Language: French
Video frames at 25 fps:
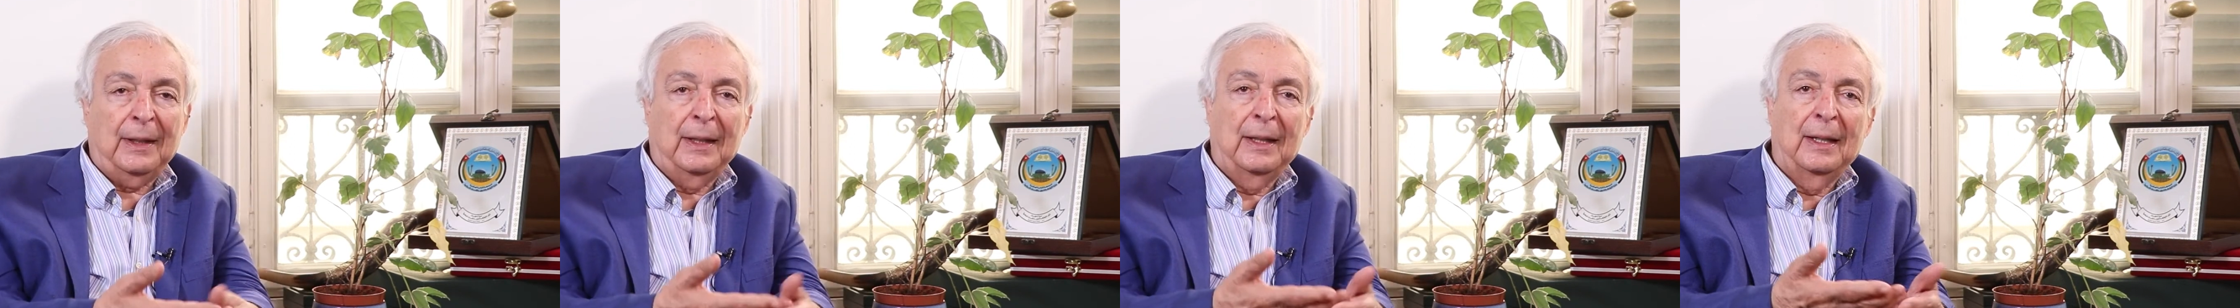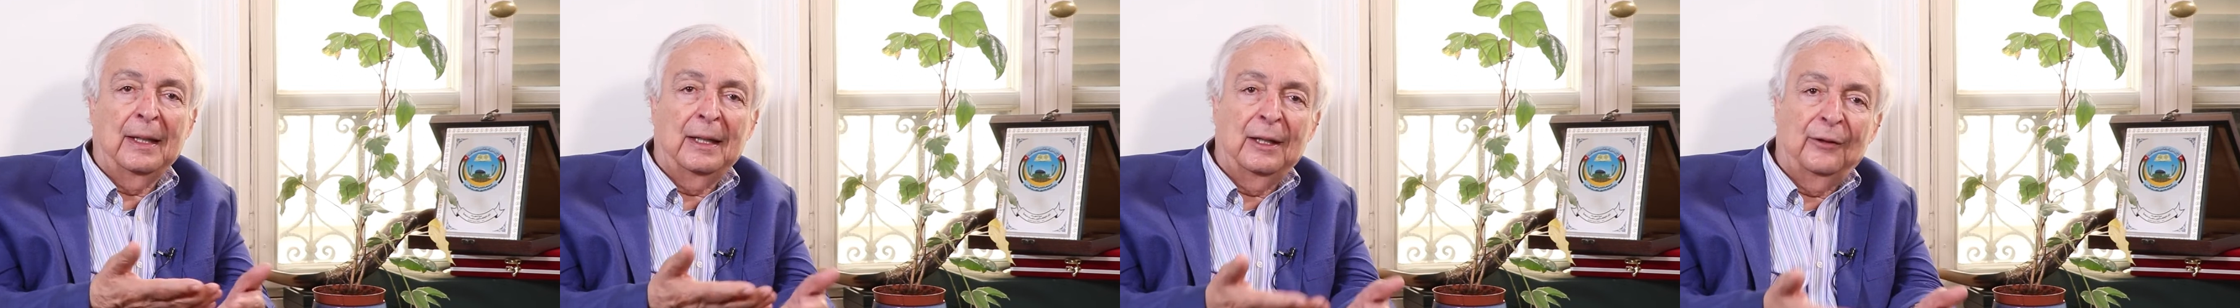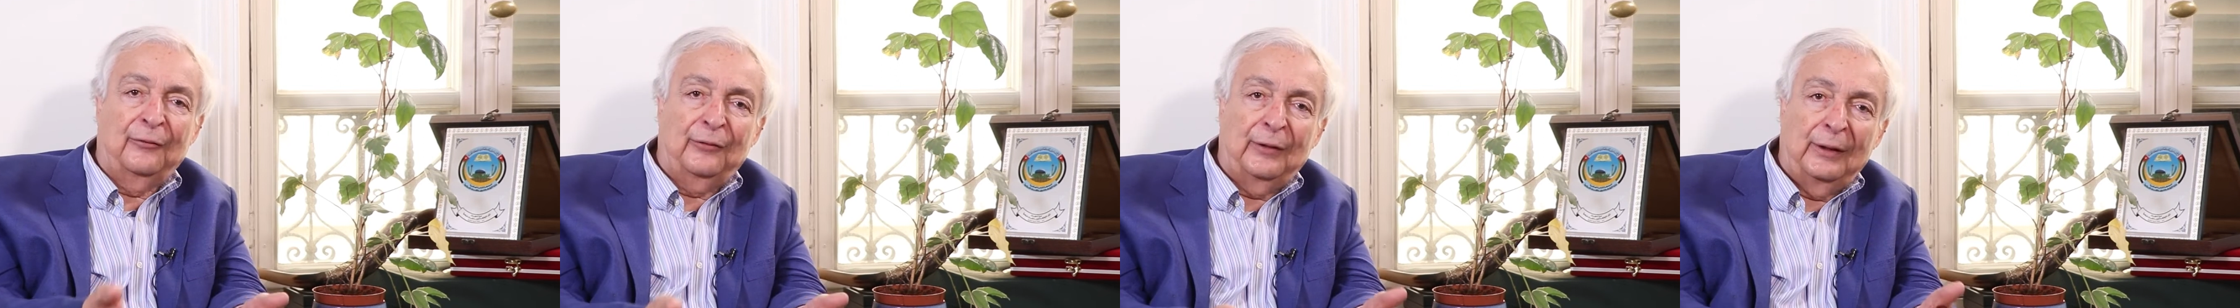
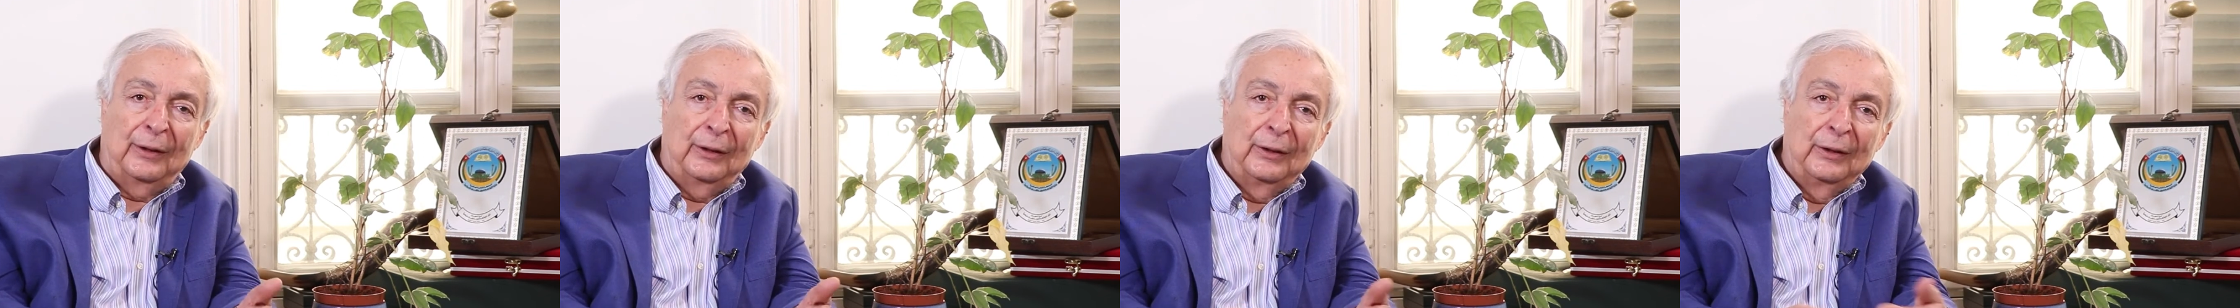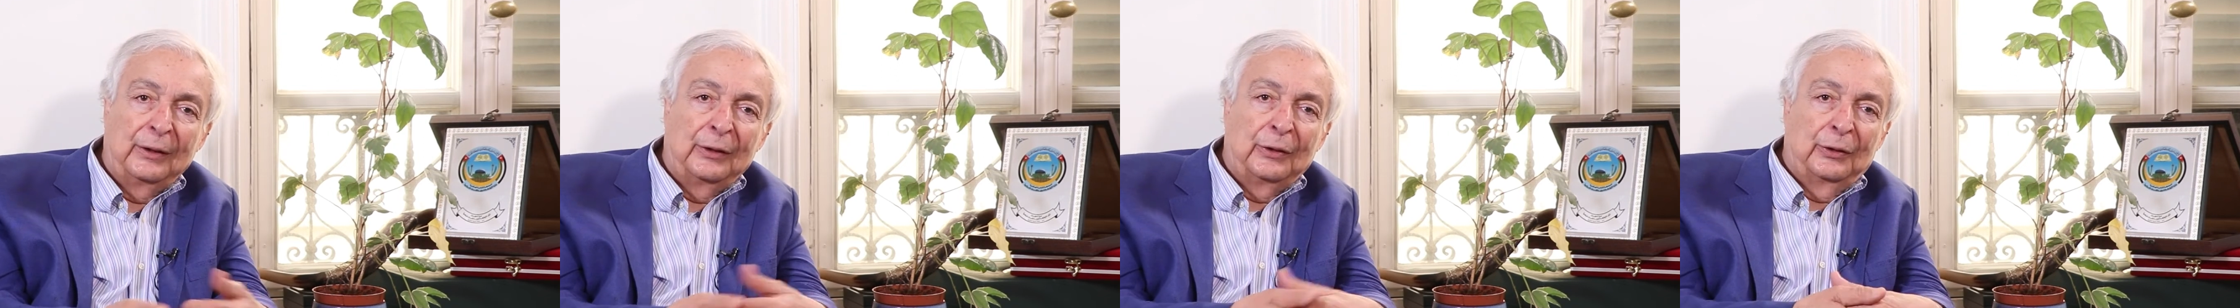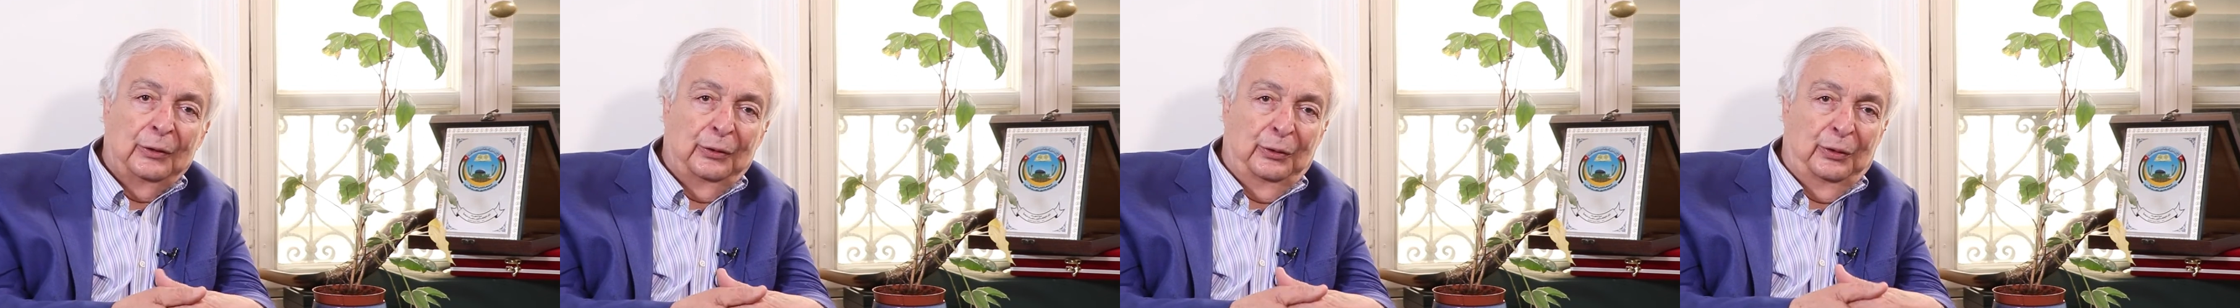à la fin
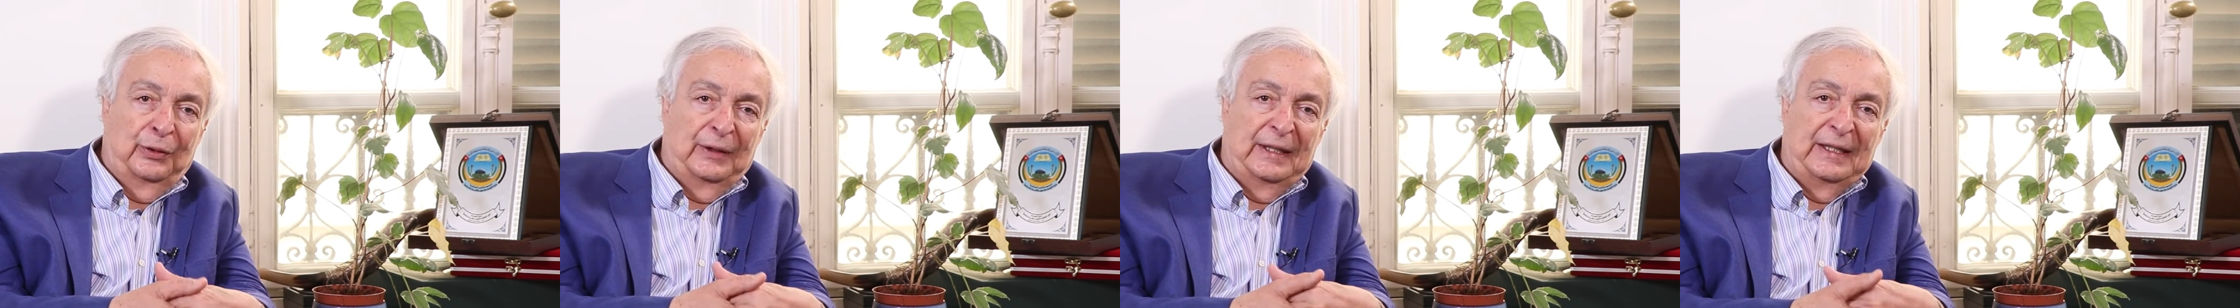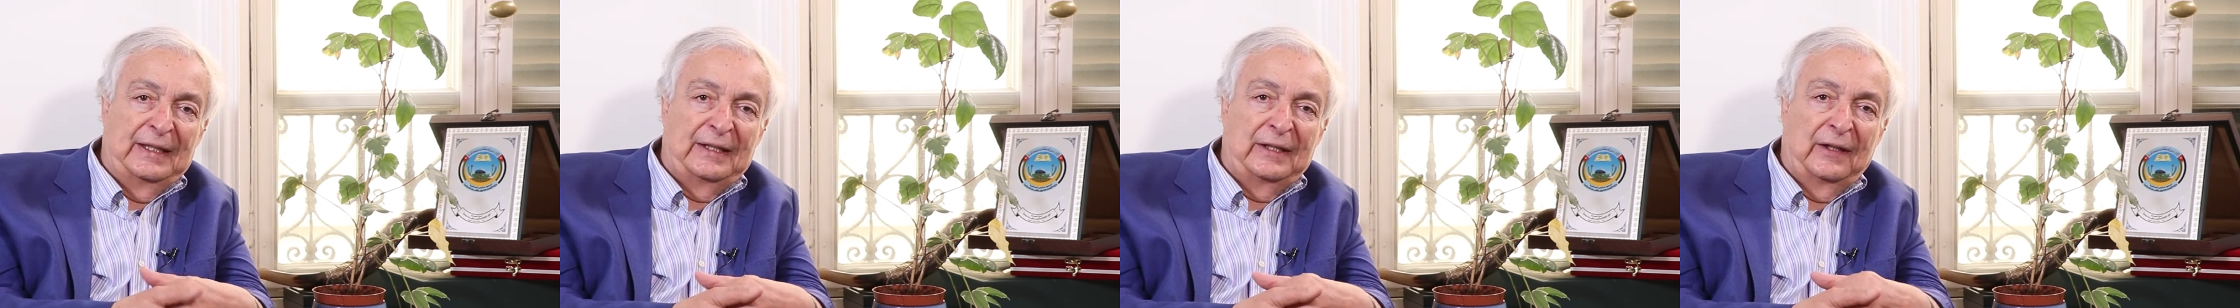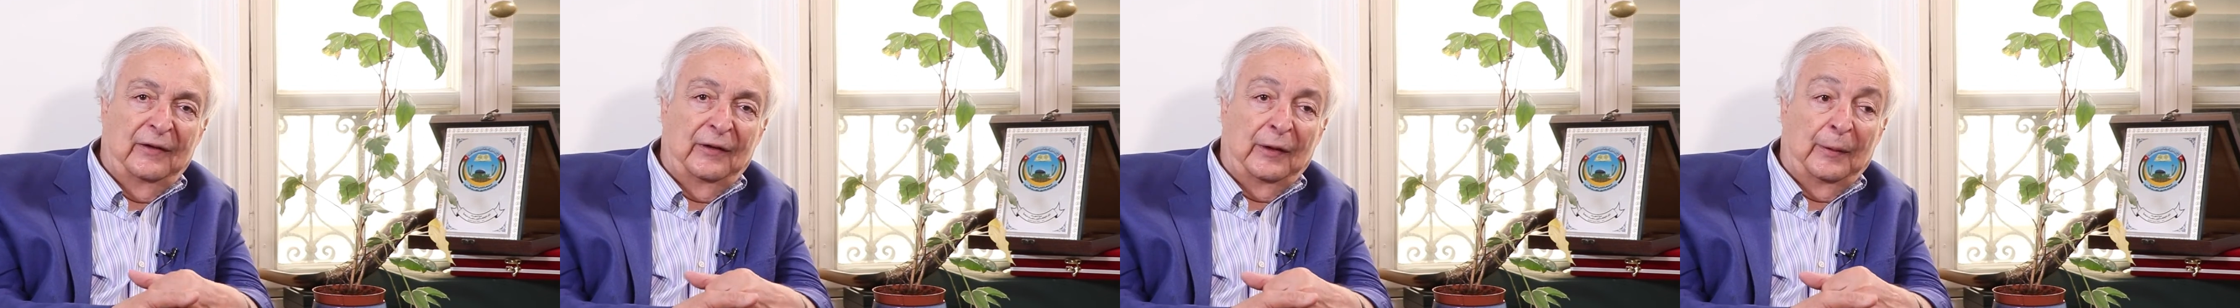du
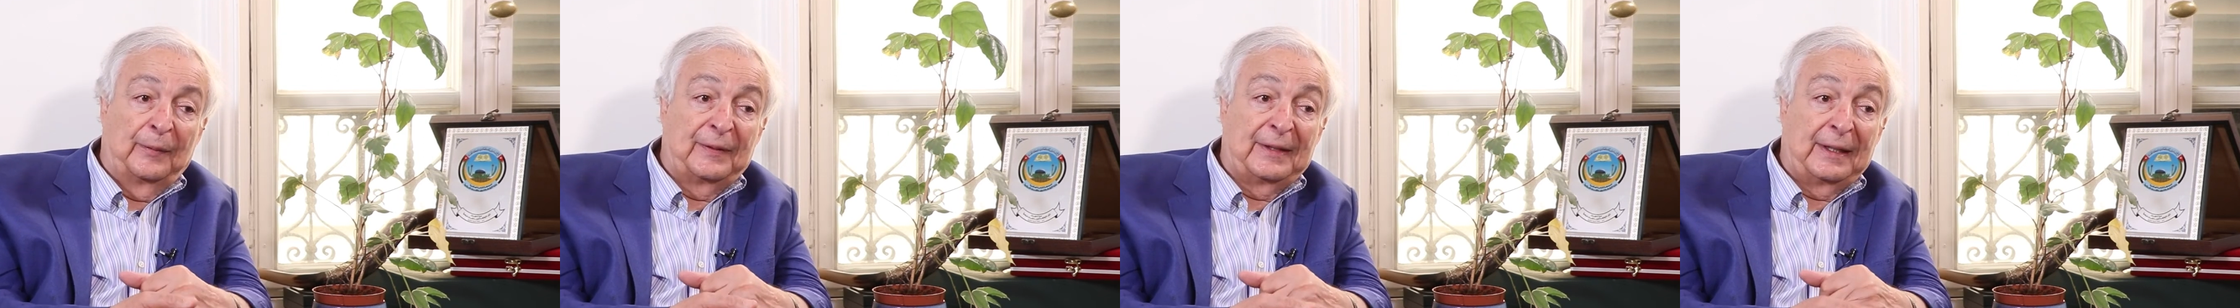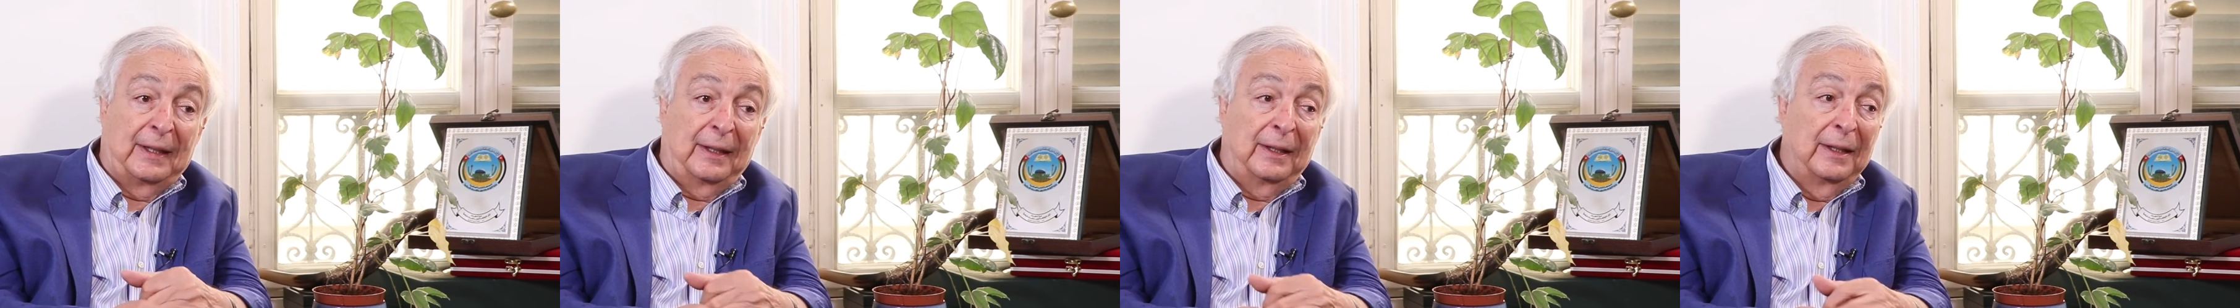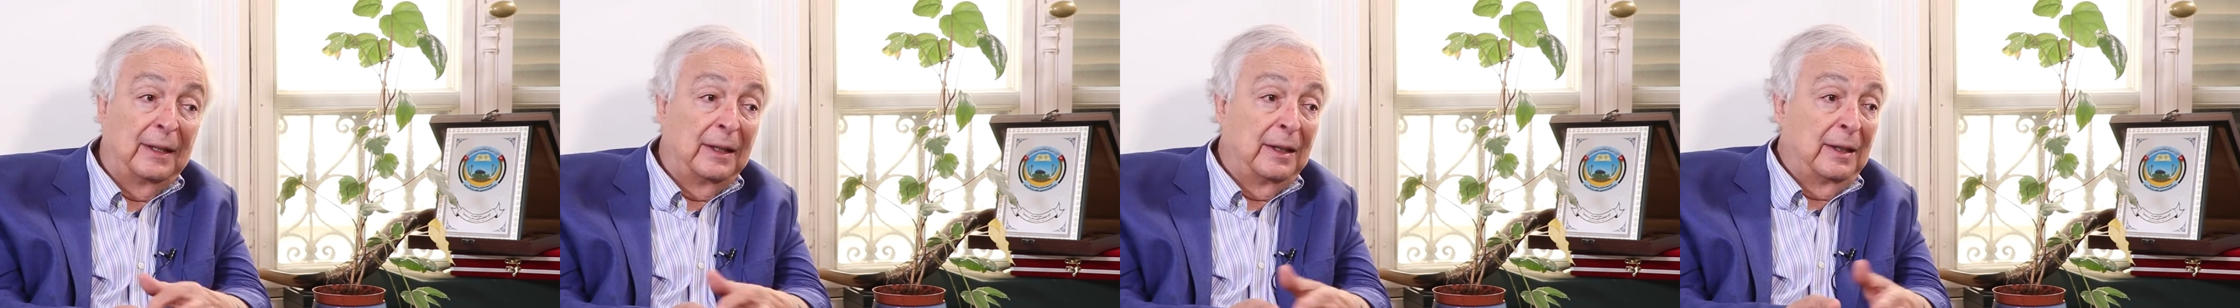XIXe
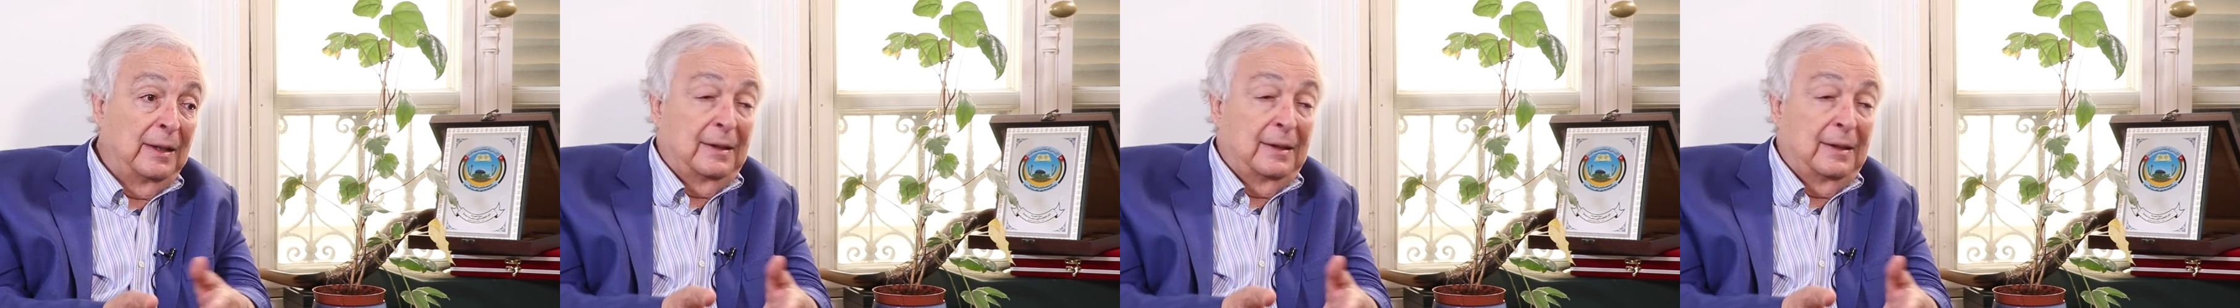siècle,